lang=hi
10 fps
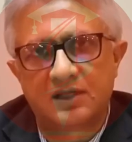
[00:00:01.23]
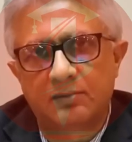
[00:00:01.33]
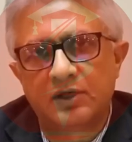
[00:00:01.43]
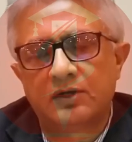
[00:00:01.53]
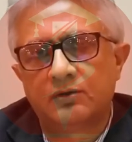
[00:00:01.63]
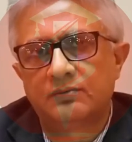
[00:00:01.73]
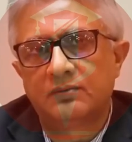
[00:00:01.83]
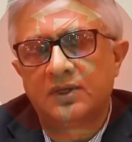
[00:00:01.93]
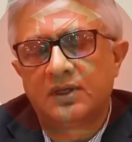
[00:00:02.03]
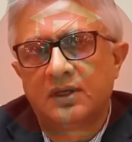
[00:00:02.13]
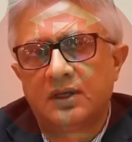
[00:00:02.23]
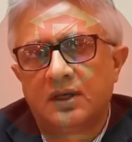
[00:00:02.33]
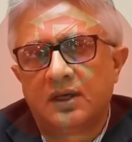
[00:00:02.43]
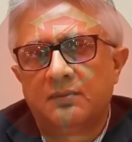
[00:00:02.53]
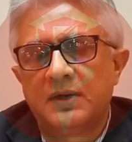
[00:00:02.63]
अस्सलाम वालेकुम
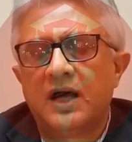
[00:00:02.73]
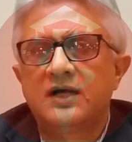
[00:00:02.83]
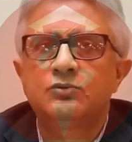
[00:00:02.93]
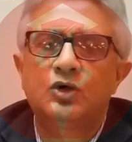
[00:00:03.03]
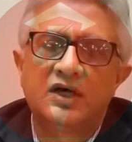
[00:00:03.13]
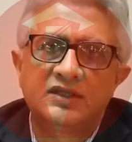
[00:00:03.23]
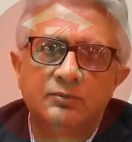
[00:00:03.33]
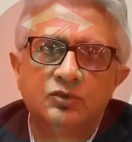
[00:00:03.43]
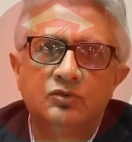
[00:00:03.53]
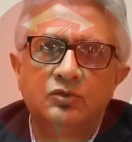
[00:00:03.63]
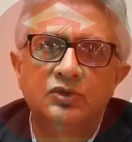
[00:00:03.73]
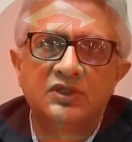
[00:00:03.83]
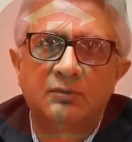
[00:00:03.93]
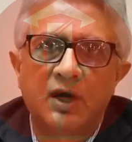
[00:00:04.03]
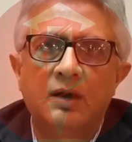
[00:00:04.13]
मैं आज मुखातिब हूँ
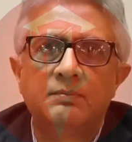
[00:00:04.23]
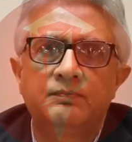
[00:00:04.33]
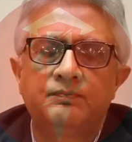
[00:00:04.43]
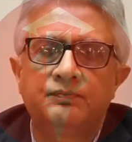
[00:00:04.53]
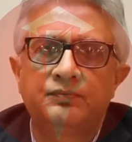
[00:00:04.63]
उन तमाम